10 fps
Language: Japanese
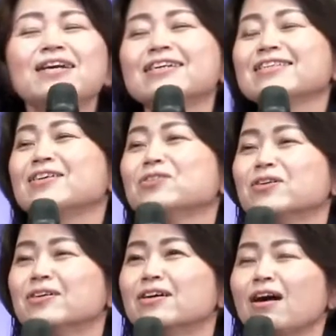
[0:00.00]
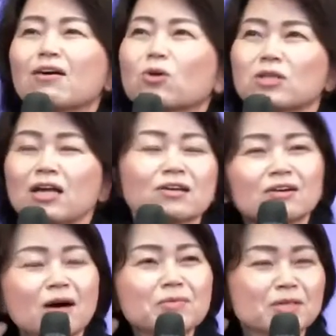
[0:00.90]
えられてる。あ、答え。
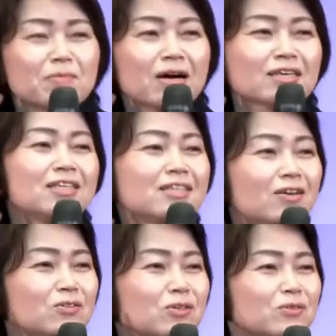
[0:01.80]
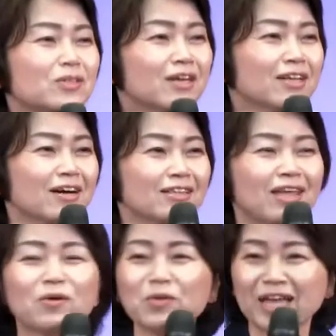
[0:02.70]
神様が聞いてるっていうなんか
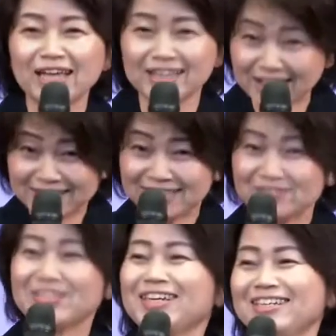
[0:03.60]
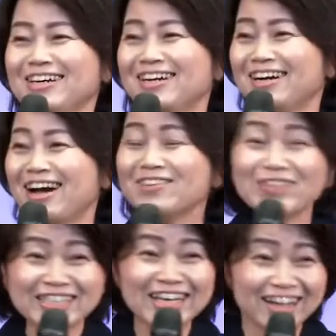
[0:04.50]
手応えないしみたいな know, ありま
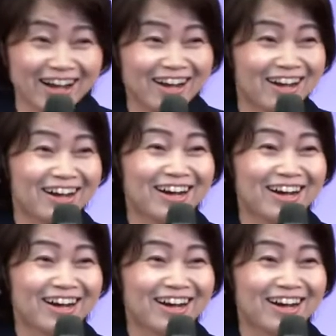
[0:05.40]
せんか I